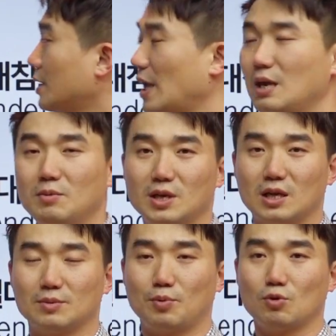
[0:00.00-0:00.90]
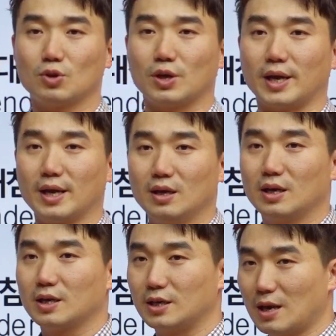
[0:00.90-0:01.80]
게임이라는 폴더에
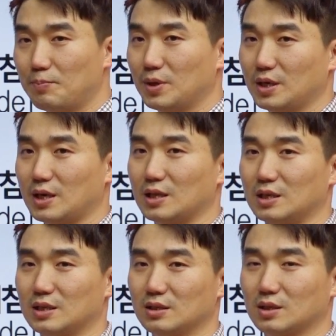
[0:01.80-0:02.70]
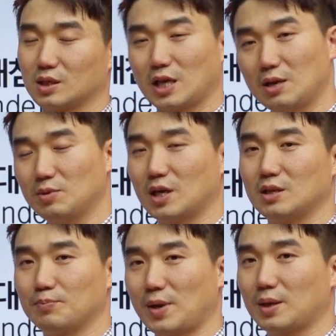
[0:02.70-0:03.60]

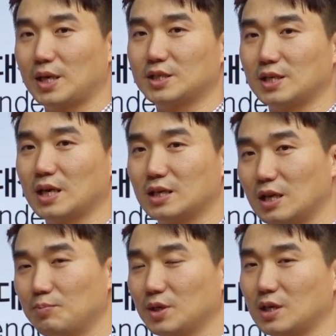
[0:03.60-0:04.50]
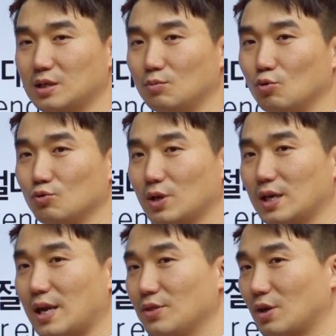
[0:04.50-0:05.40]
게임이라는 패키지에 그래픽이라는 모듈에
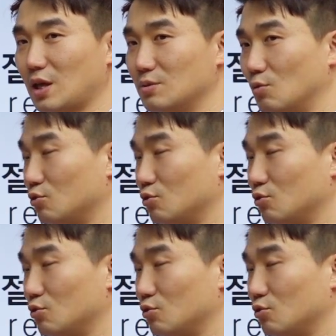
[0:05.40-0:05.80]
렌더라는